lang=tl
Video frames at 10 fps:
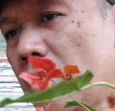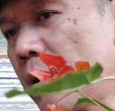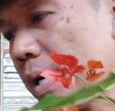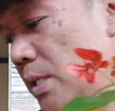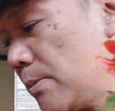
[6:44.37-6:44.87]
tayong
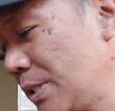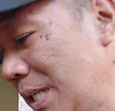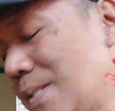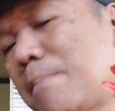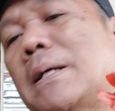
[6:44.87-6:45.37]
orange Mona
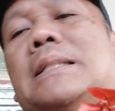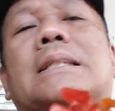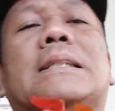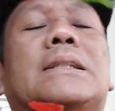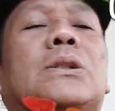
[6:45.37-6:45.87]
Lisa
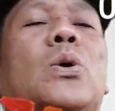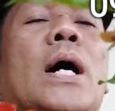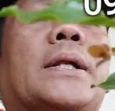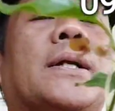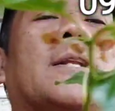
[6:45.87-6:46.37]
bundle.
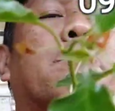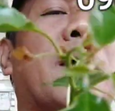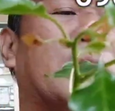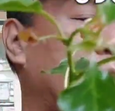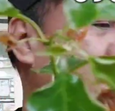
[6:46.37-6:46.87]
200
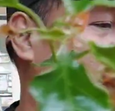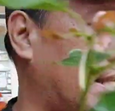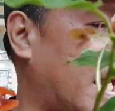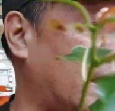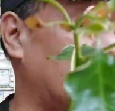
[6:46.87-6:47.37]
pesos
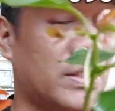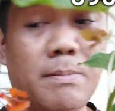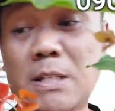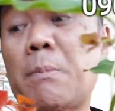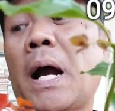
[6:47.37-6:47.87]
na lang.
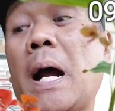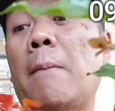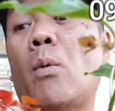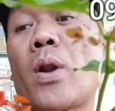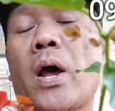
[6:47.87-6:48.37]
Si mas
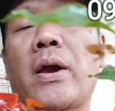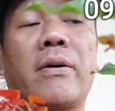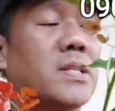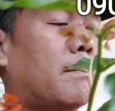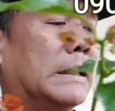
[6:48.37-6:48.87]
makakamura kayo
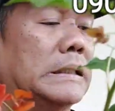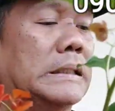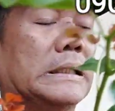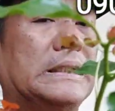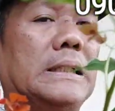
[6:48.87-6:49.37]
sa
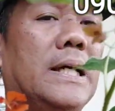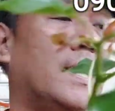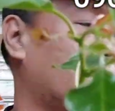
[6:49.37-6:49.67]
bundle.